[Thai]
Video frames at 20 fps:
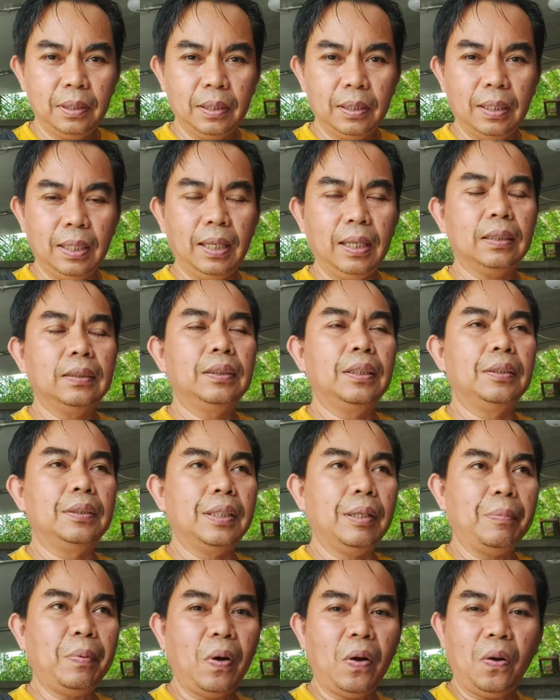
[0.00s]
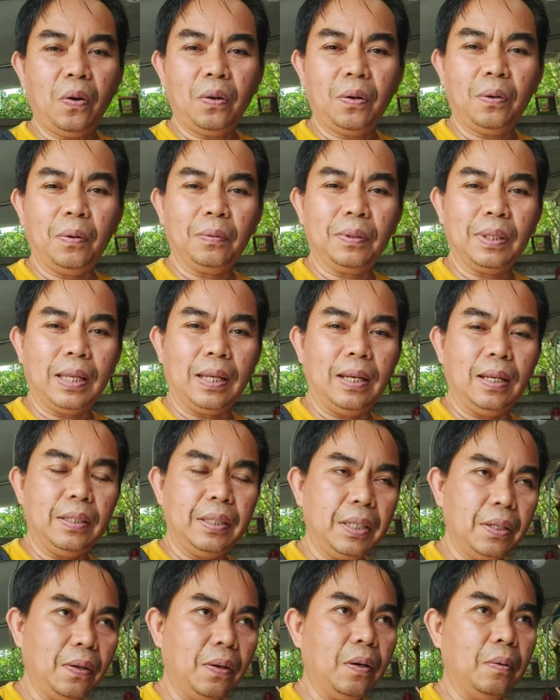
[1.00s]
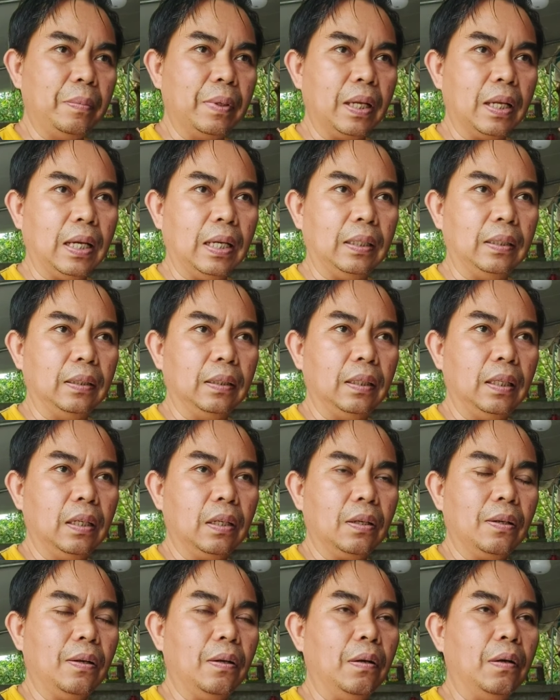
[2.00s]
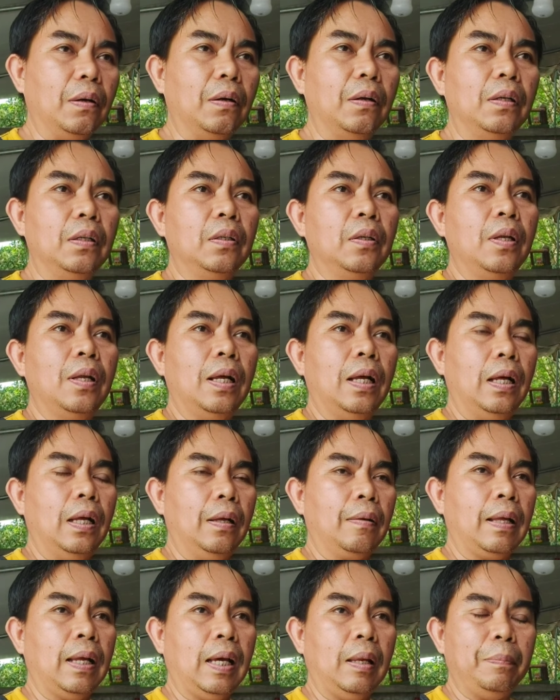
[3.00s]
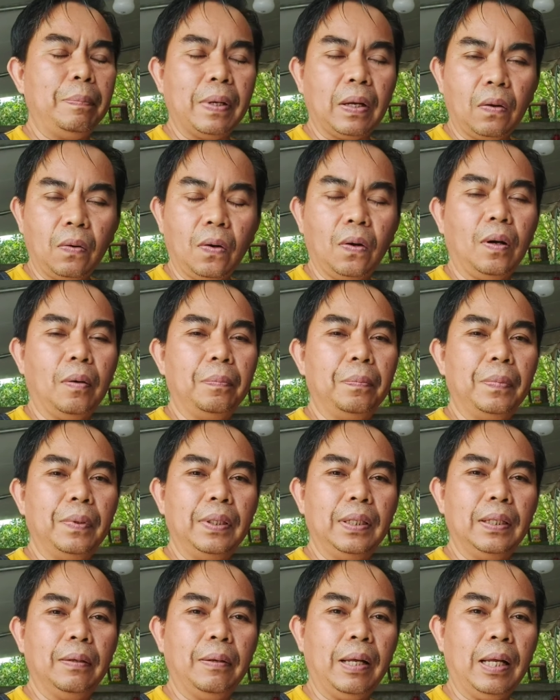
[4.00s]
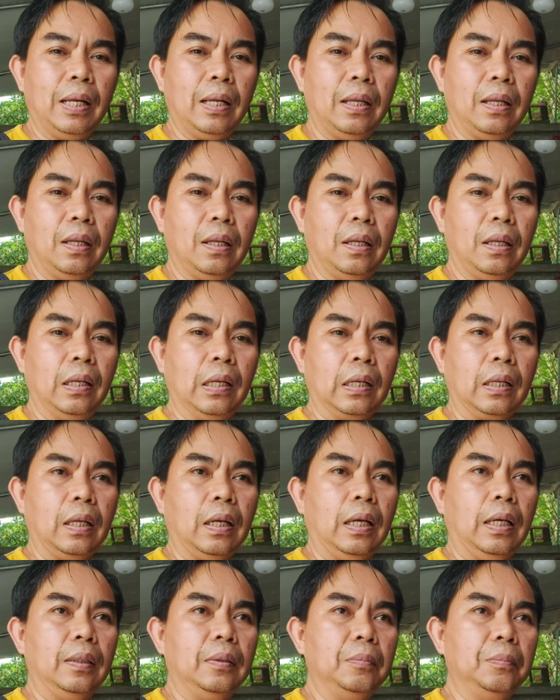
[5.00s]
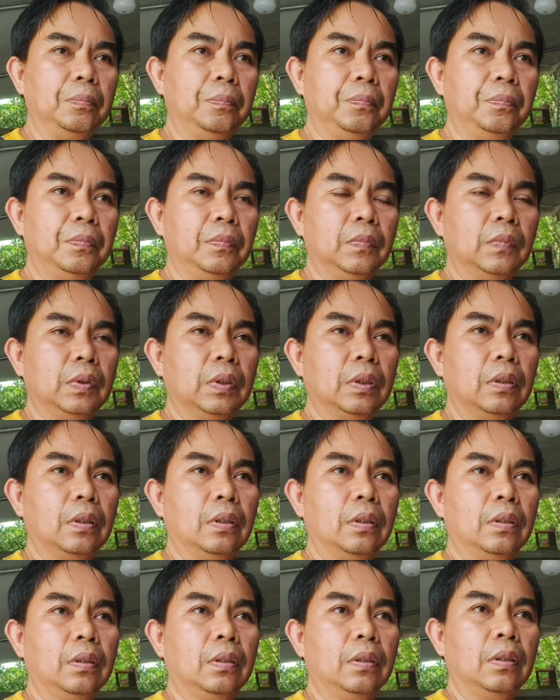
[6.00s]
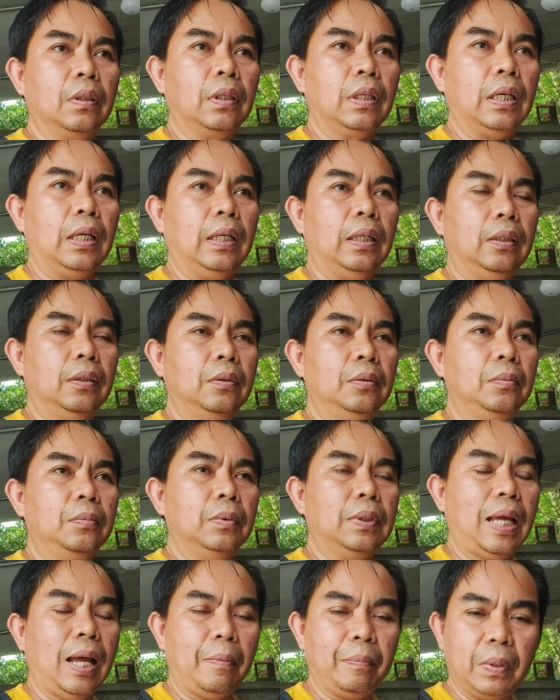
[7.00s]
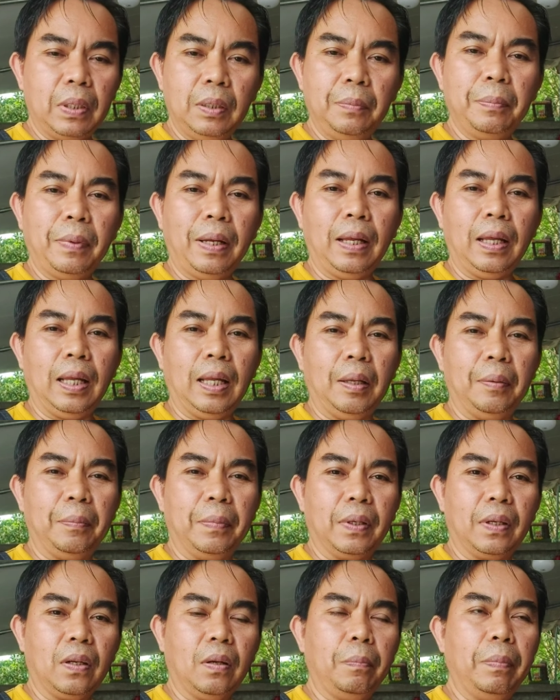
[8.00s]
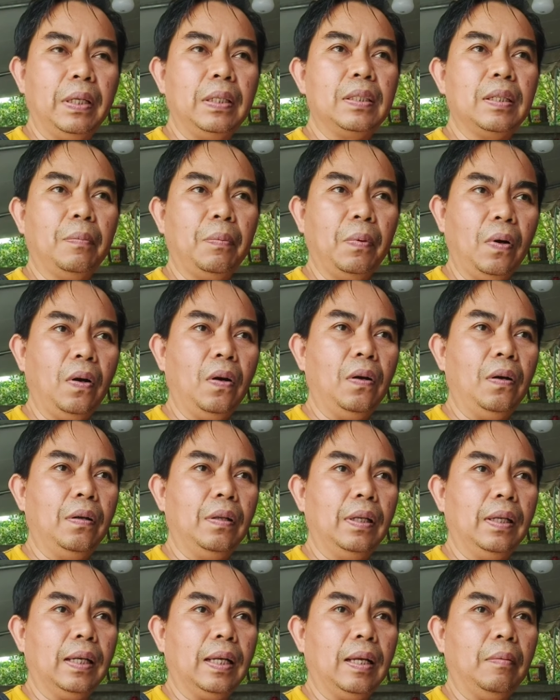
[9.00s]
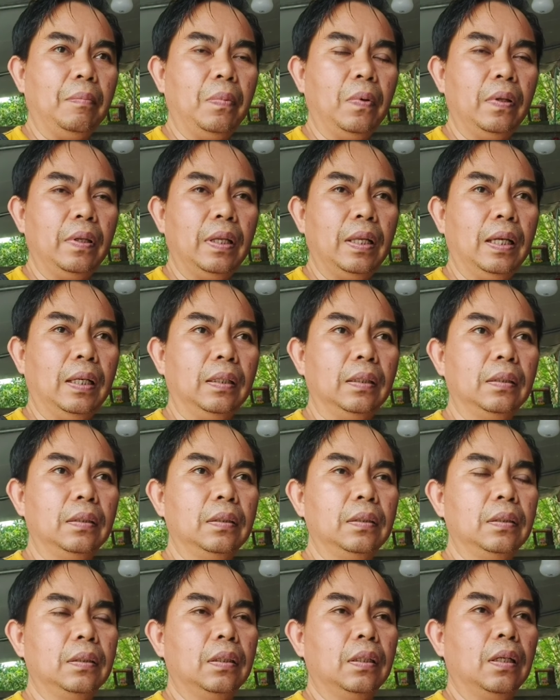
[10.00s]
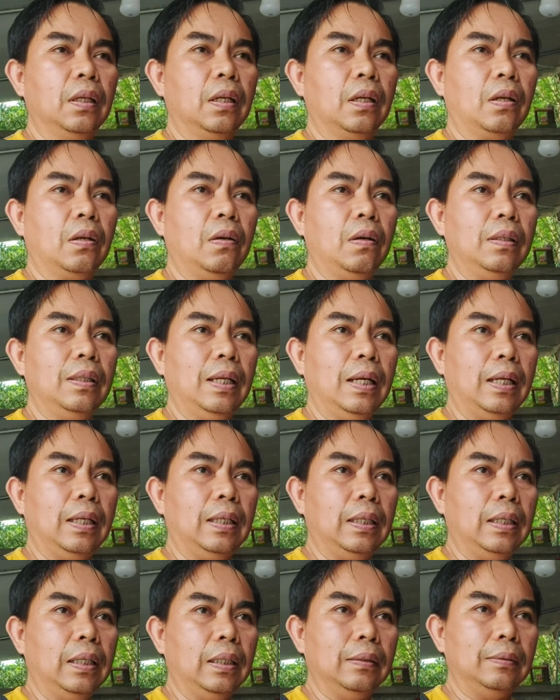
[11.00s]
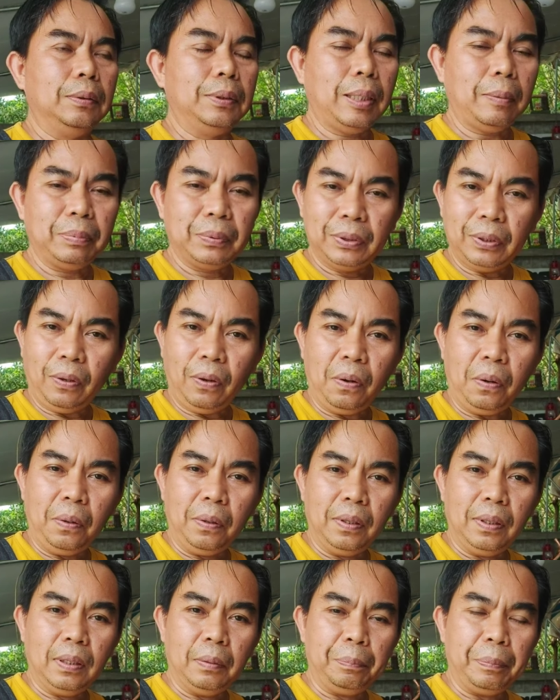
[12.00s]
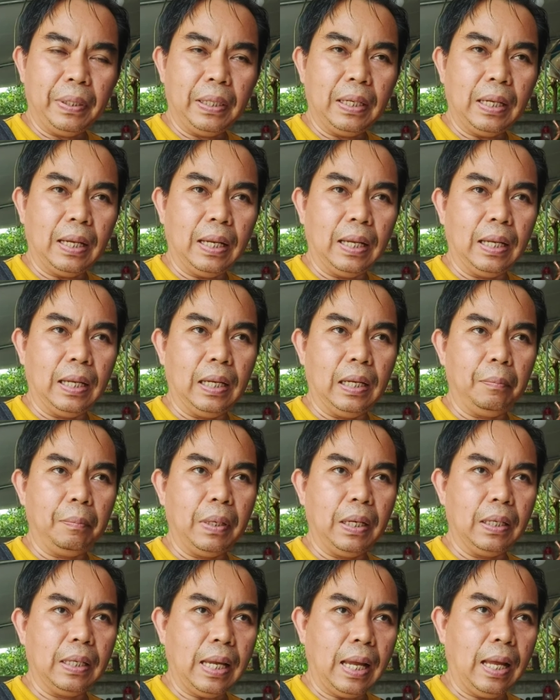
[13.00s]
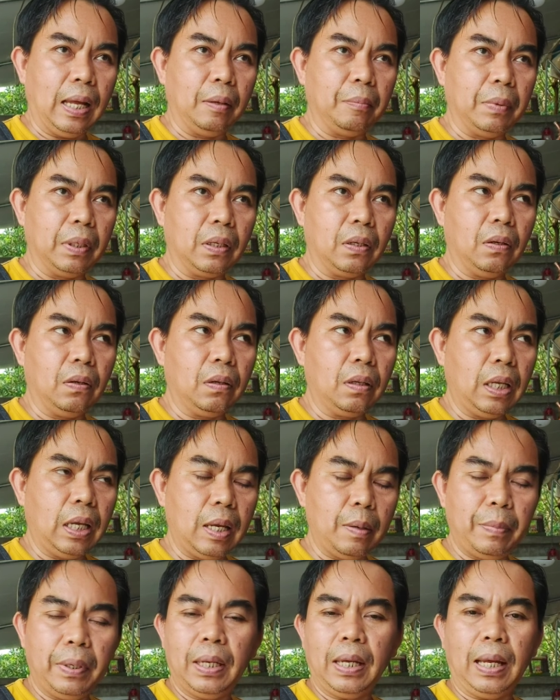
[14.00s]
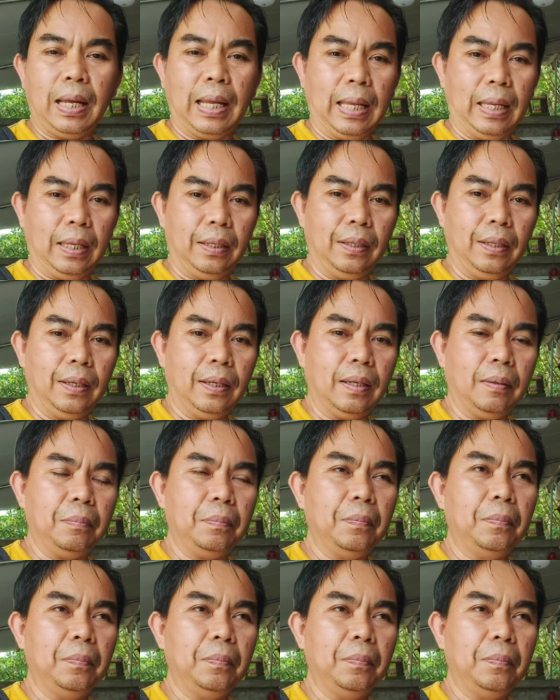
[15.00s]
ลิขสิทธิ์เฉพาะของแต่ละยี่ห้อเหมือนกัน แล้วก็การประกอบหรือว่าการการทำขึ้นมามันก็เป็นเฉพาะนะครับ เพราะฉะนั้นก็จะซับซ้อนปัญหาบางอย่างมันก็แก้ไม่หายนะครับ